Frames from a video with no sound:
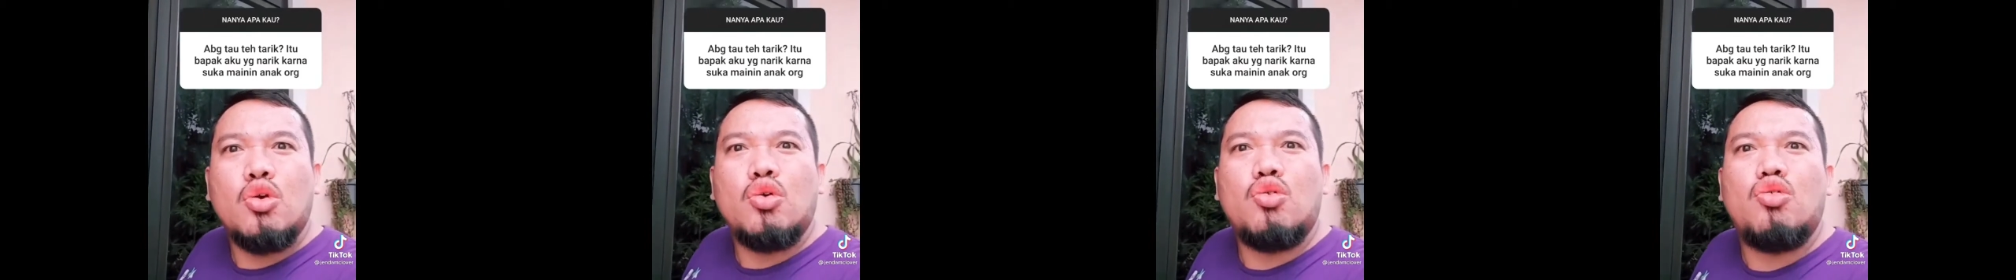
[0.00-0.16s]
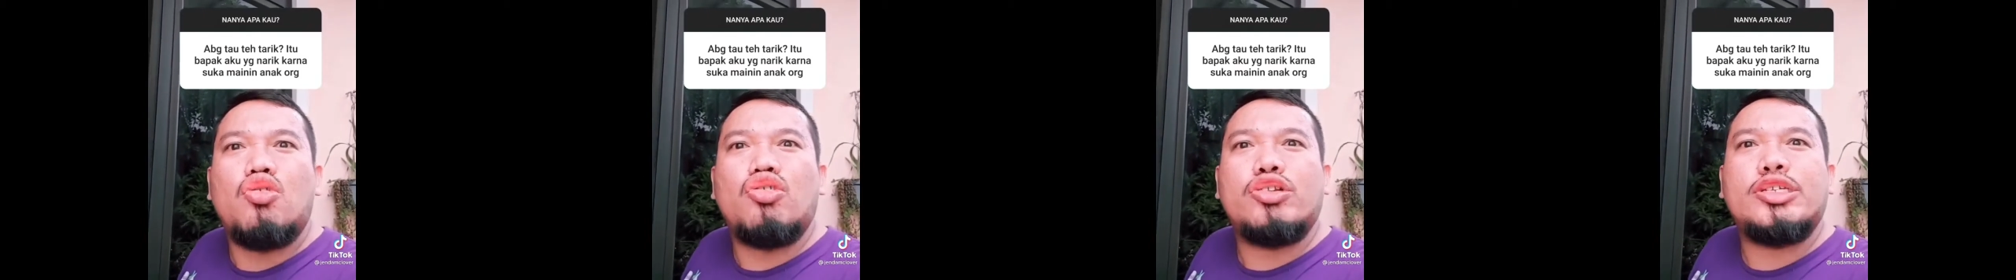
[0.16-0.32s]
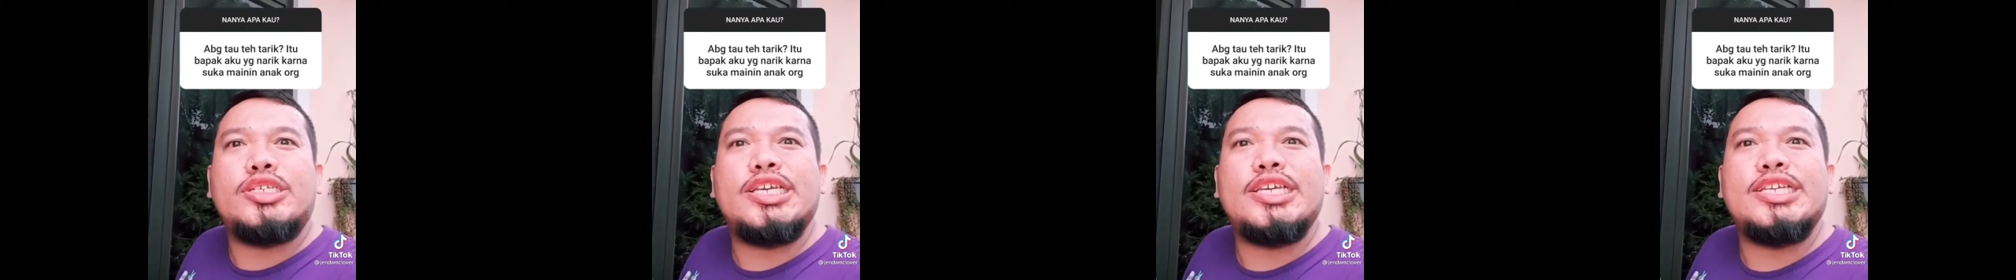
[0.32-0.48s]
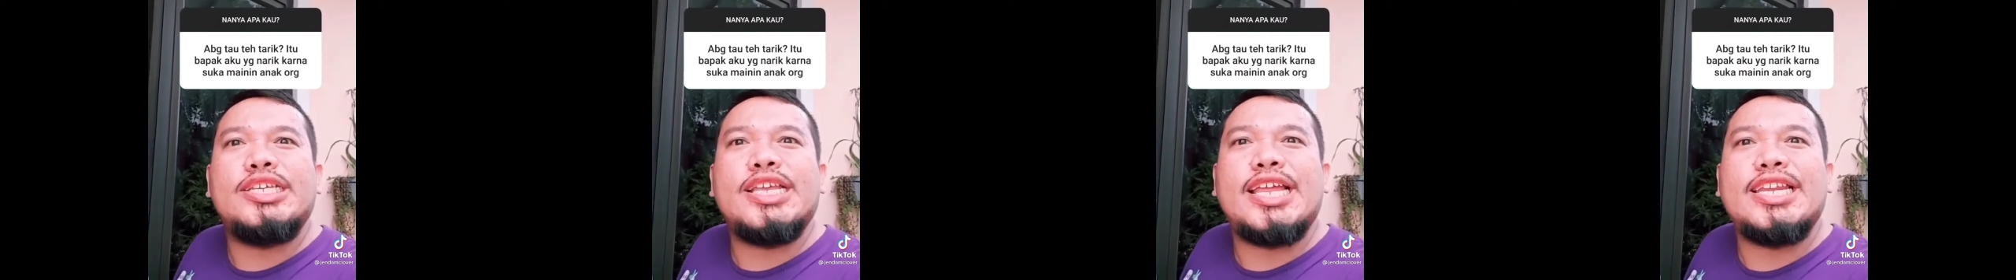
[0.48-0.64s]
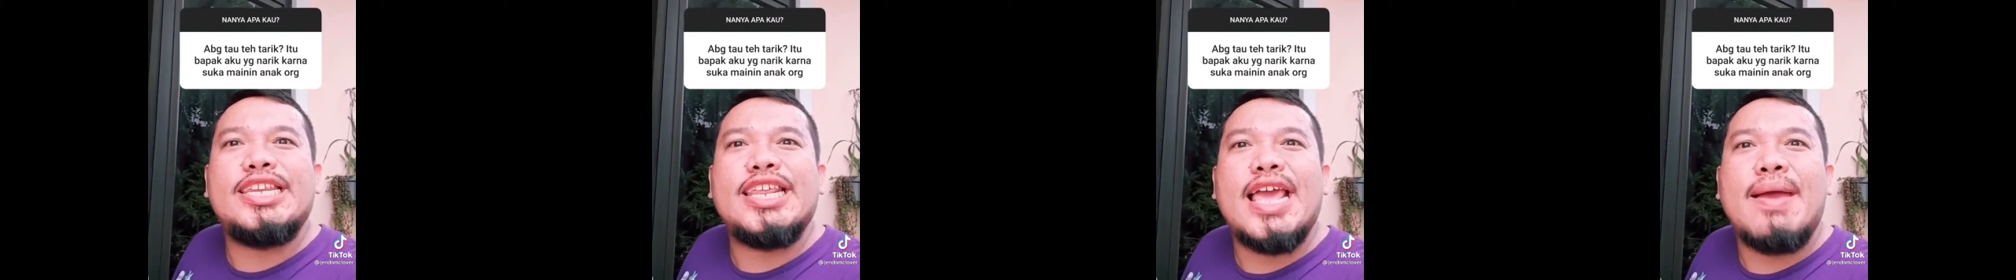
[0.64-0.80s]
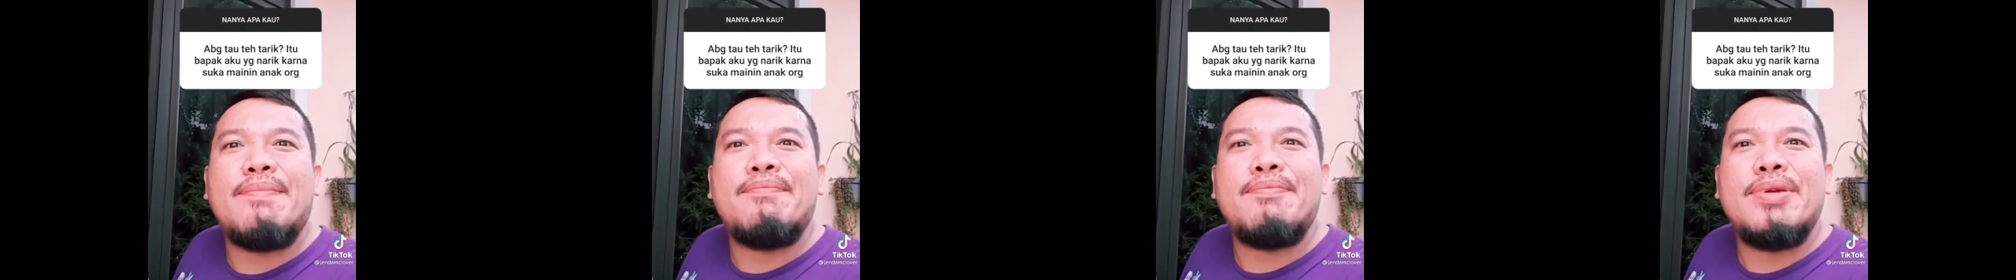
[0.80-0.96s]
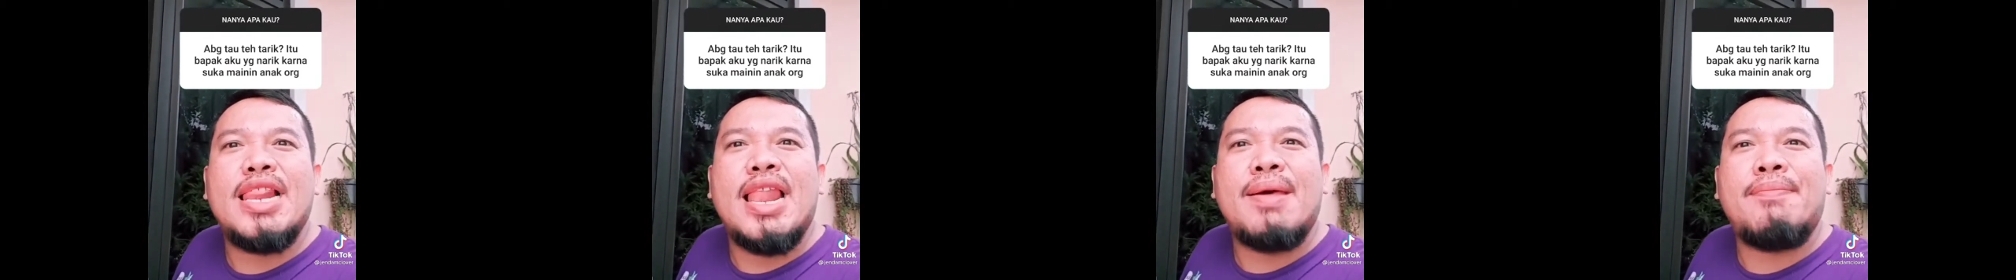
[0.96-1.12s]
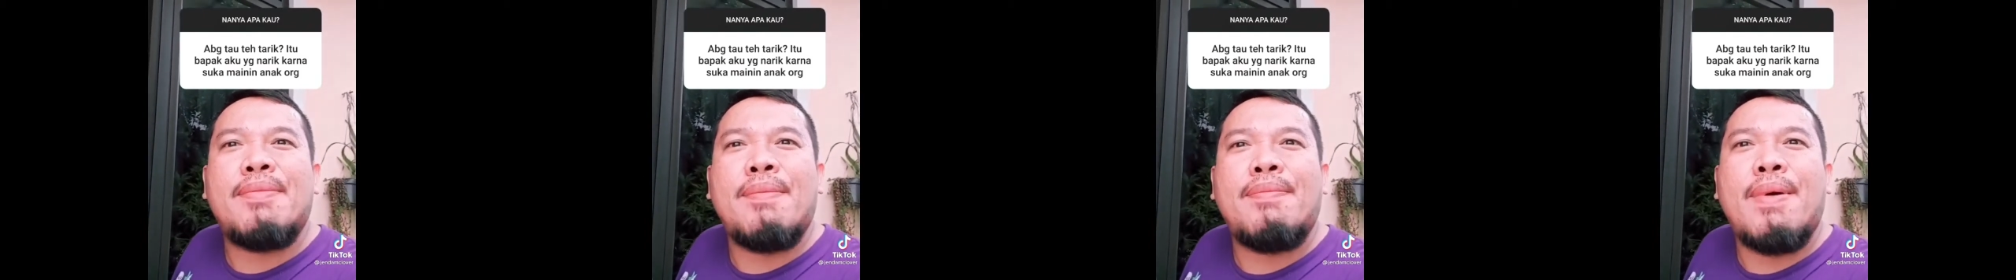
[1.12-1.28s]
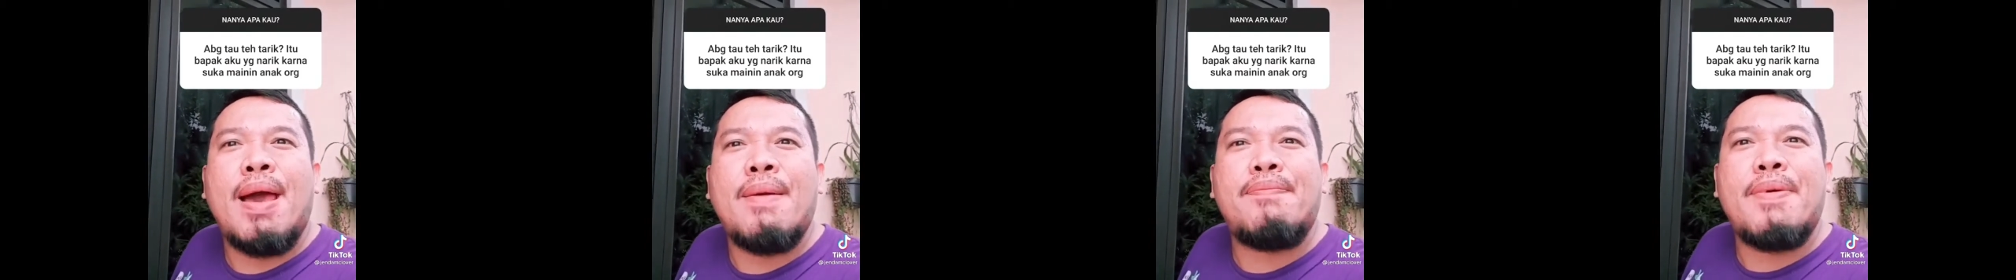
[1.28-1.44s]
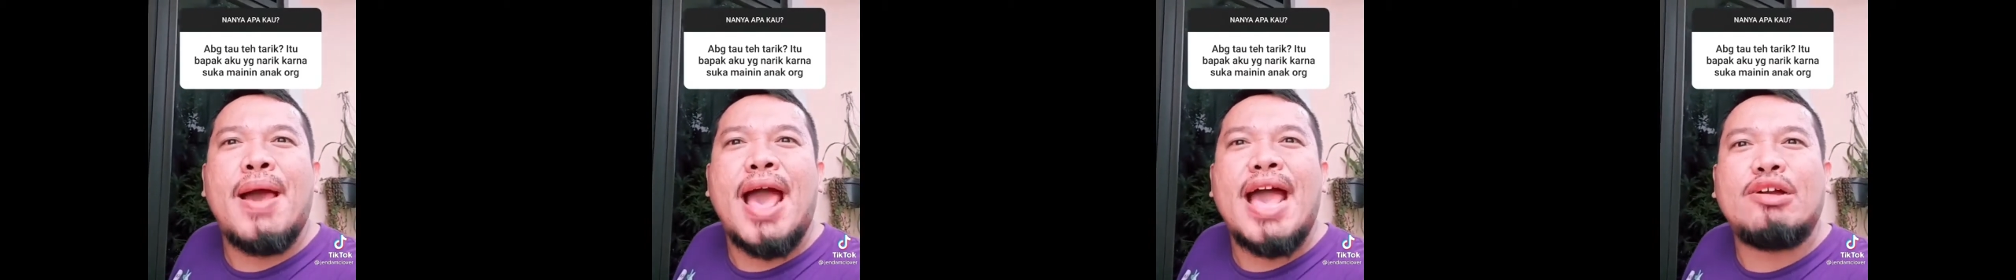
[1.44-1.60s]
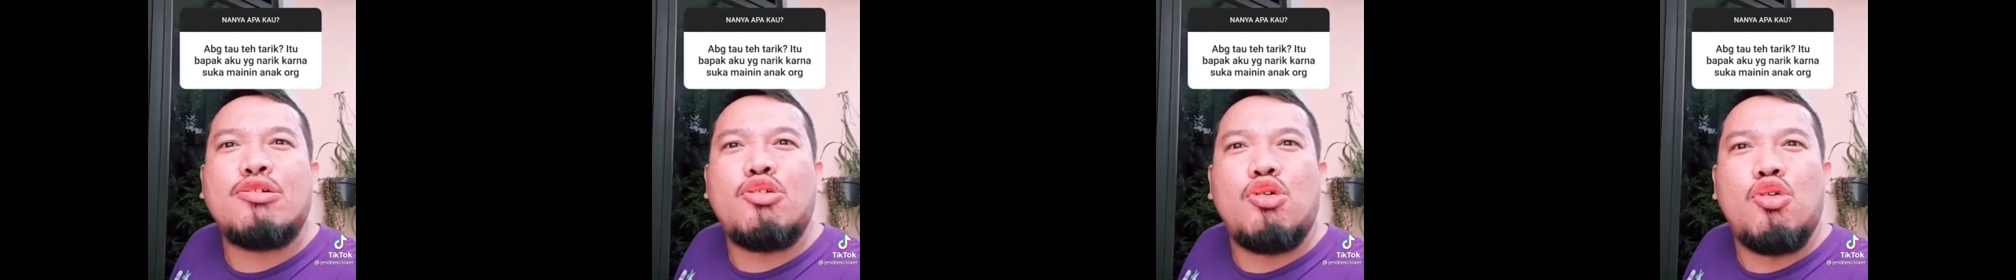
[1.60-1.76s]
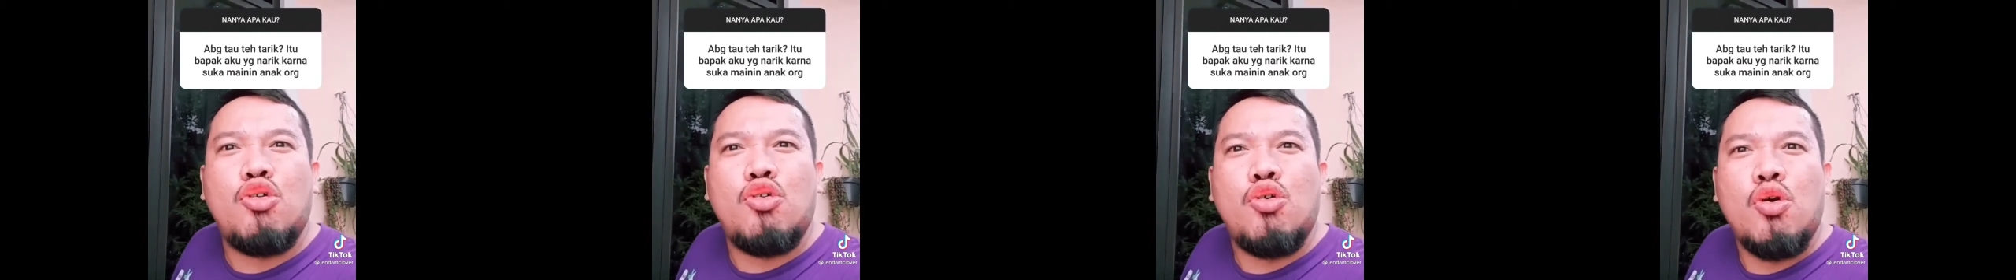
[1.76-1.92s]
Kursinya diambil sama
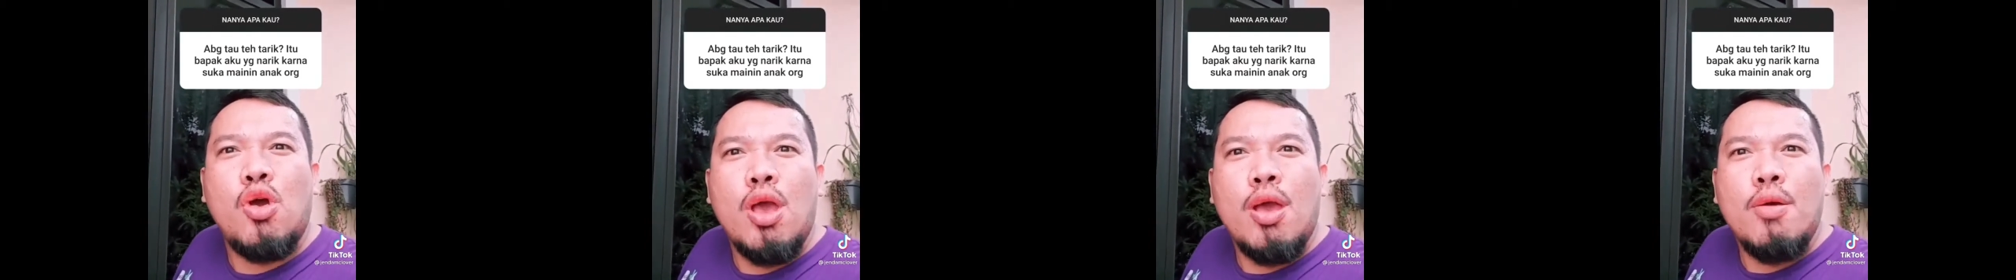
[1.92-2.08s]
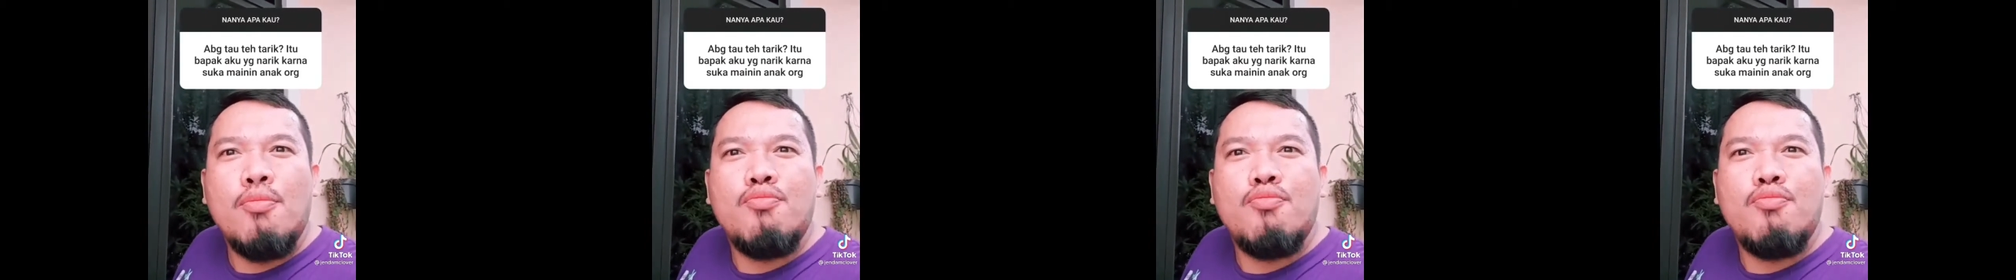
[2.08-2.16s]
bapakku